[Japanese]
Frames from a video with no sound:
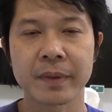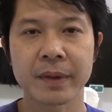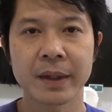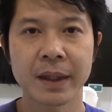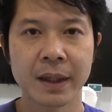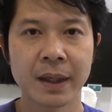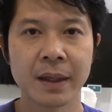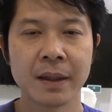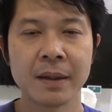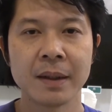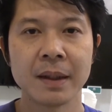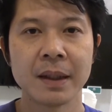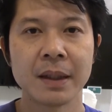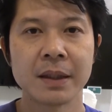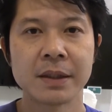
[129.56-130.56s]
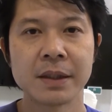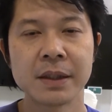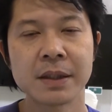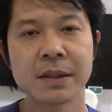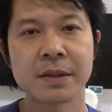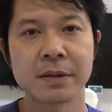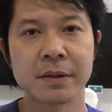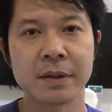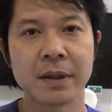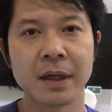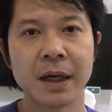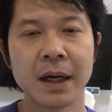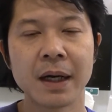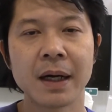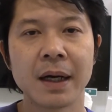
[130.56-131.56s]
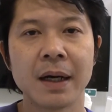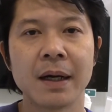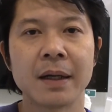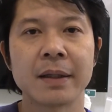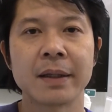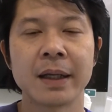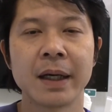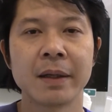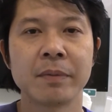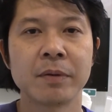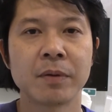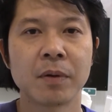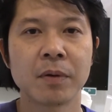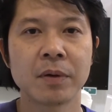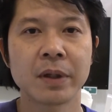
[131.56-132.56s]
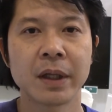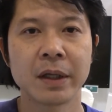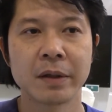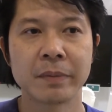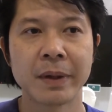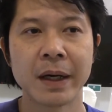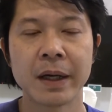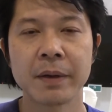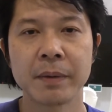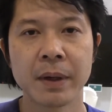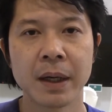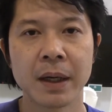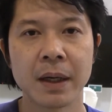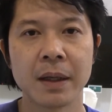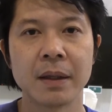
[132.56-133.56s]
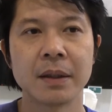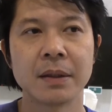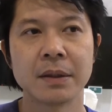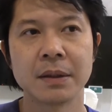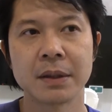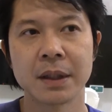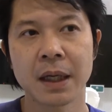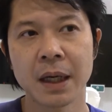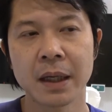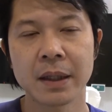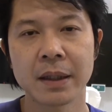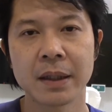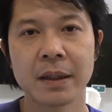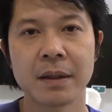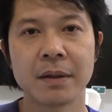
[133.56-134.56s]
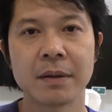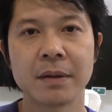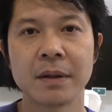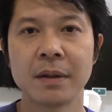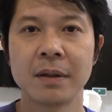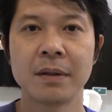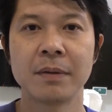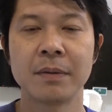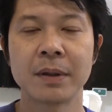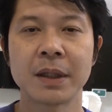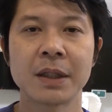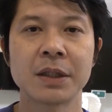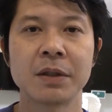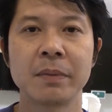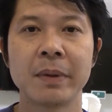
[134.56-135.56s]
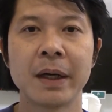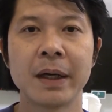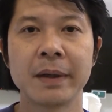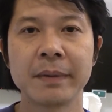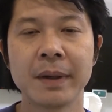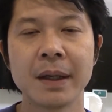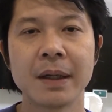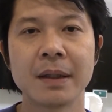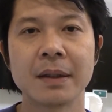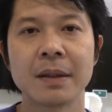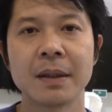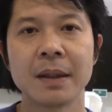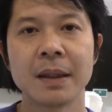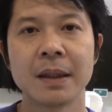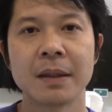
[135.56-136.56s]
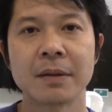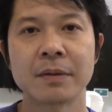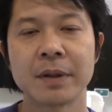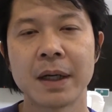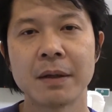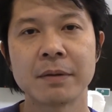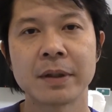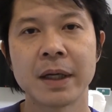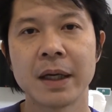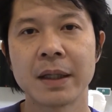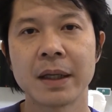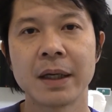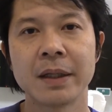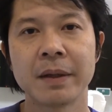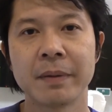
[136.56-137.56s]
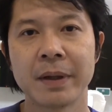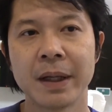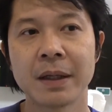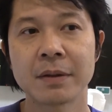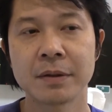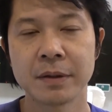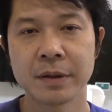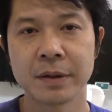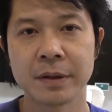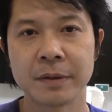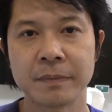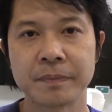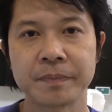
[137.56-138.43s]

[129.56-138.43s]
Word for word: ただ脂質歯がだいぶ残っている場合はやはり、えー、私の場合はクラウン形態ではなく